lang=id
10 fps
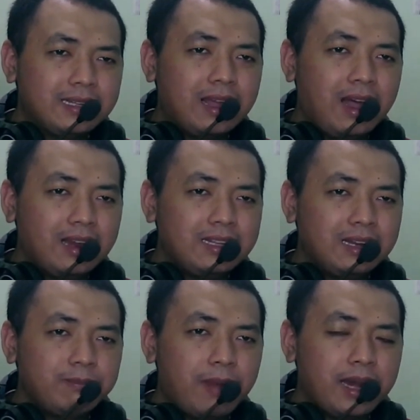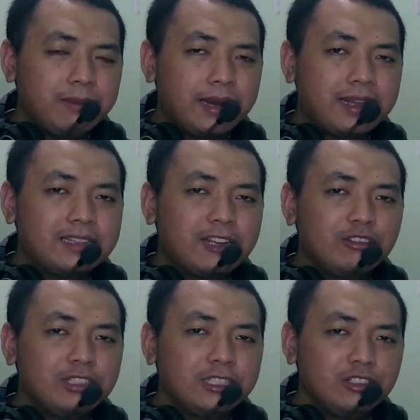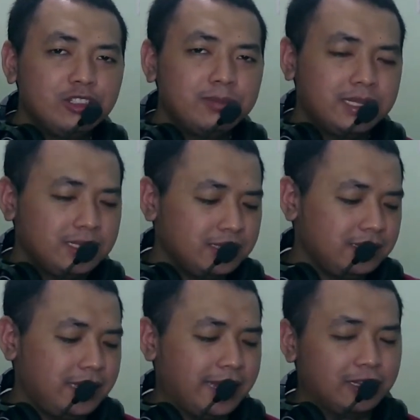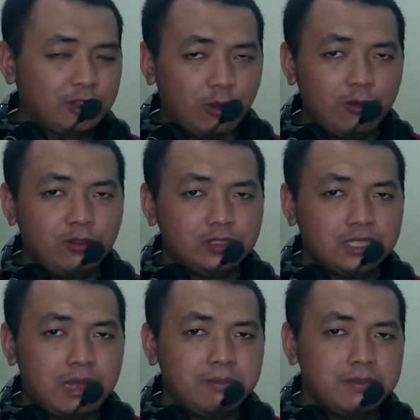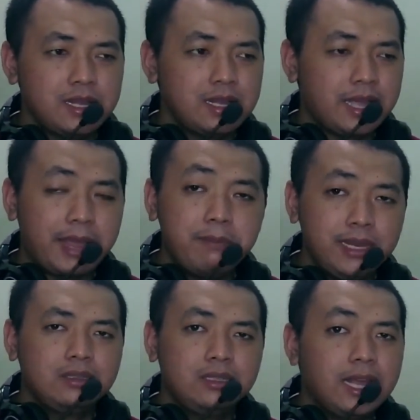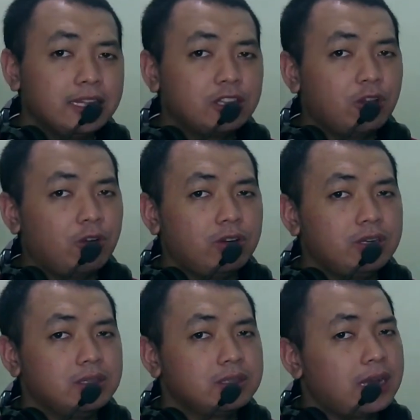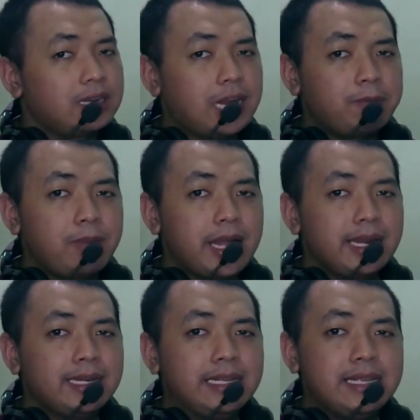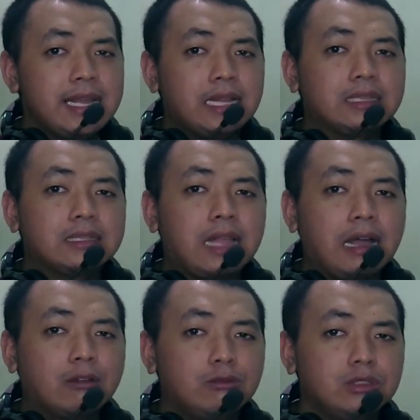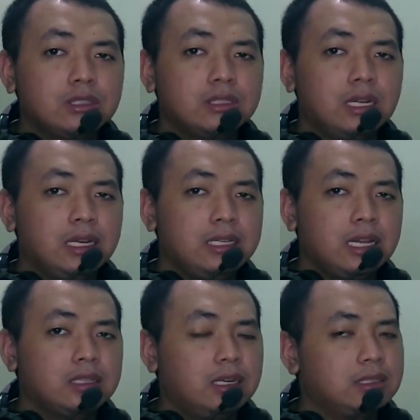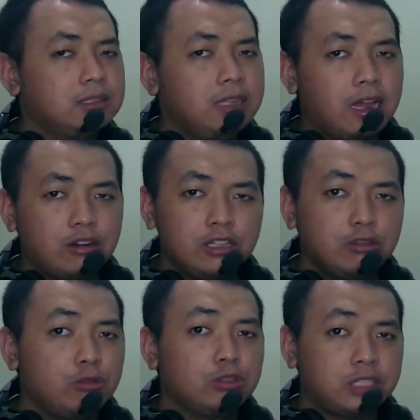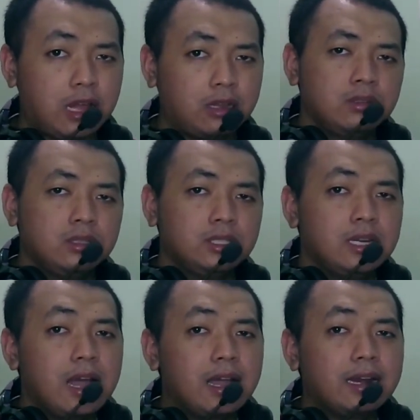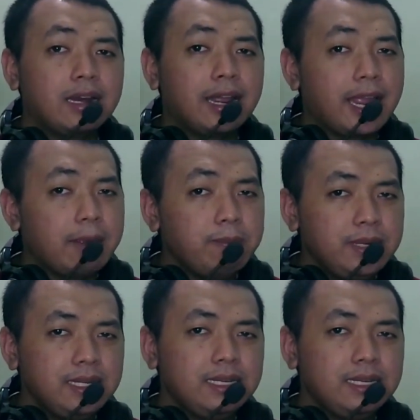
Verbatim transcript: hal yang paling mereka takuti itu cuman Gento sama Emi. Gento entah kenapa dia takut ngelihat Earth Garon itu rusak. Sedangkan Emi